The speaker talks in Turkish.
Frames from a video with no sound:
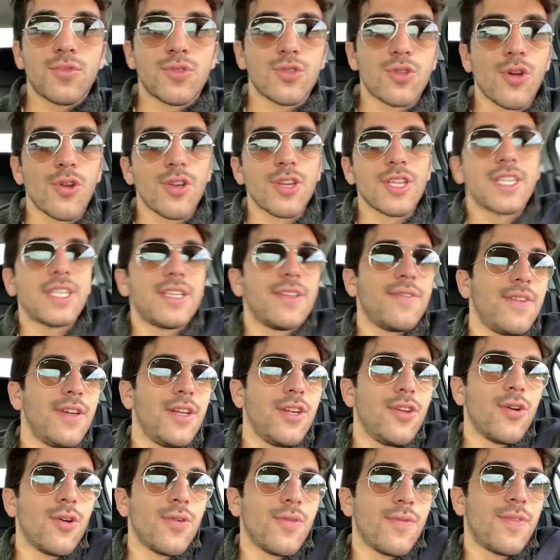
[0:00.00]
son iki
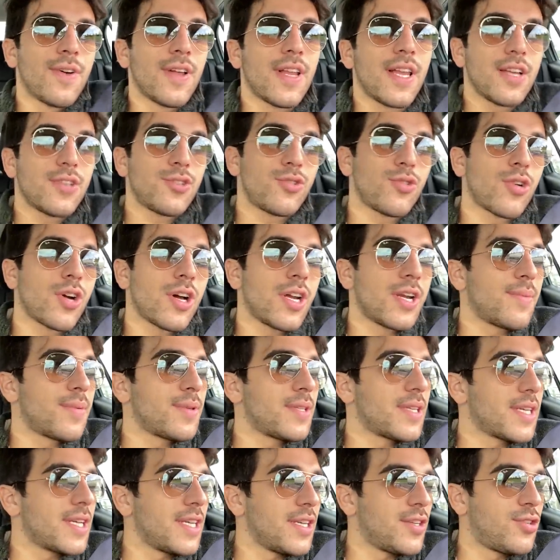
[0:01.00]
videom falan çok
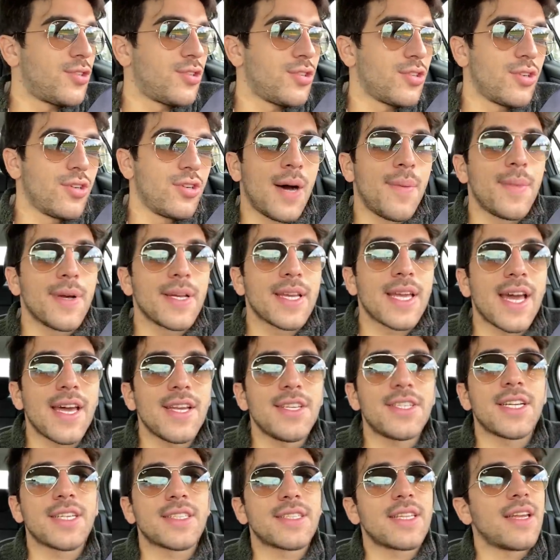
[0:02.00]
arabada geçiyor. Ama
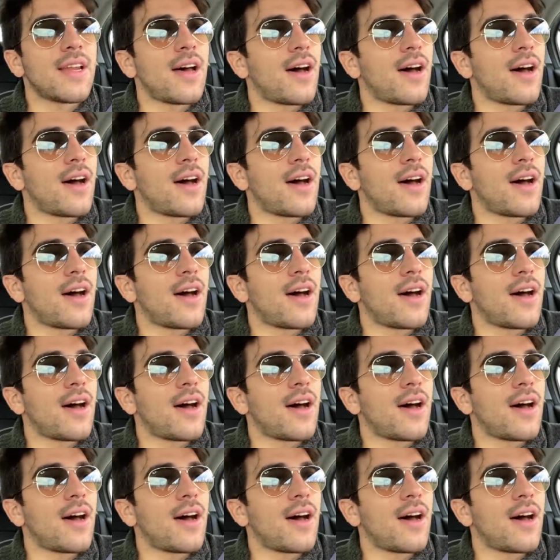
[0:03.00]
gerçekten